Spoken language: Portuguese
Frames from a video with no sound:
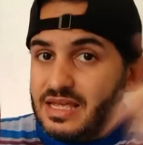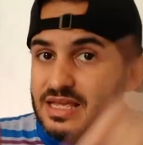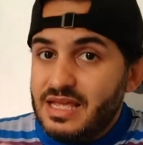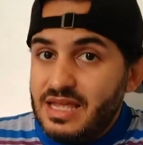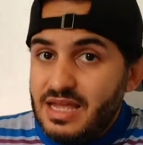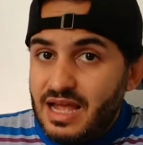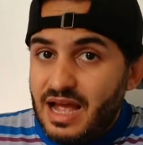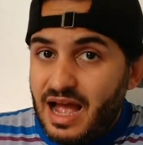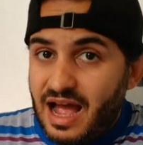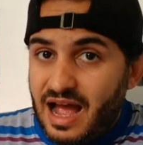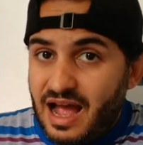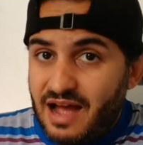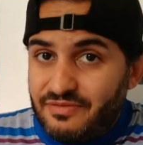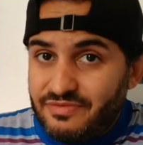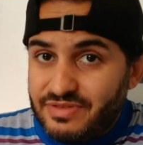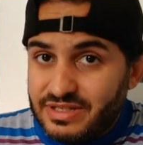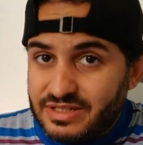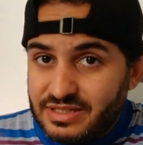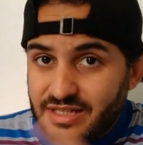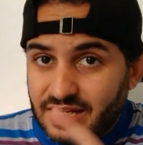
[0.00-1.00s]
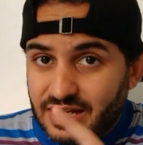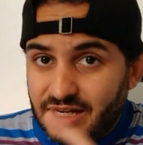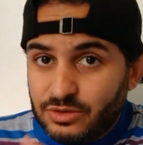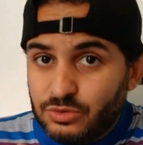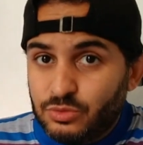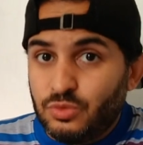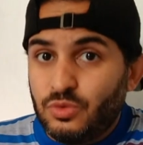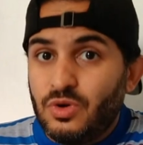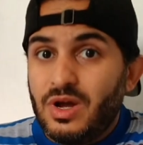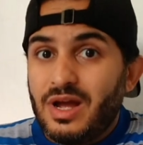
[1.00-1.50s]
E
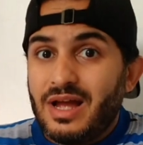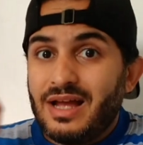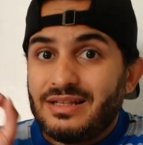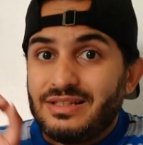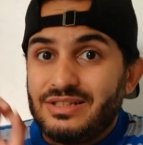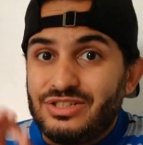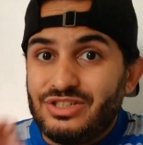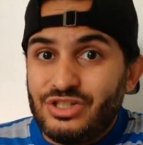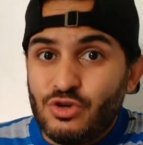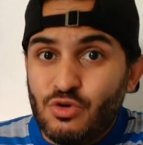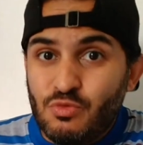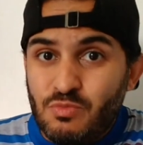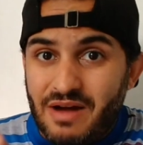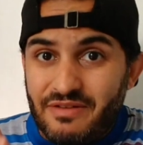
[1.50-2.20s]
avisando de uma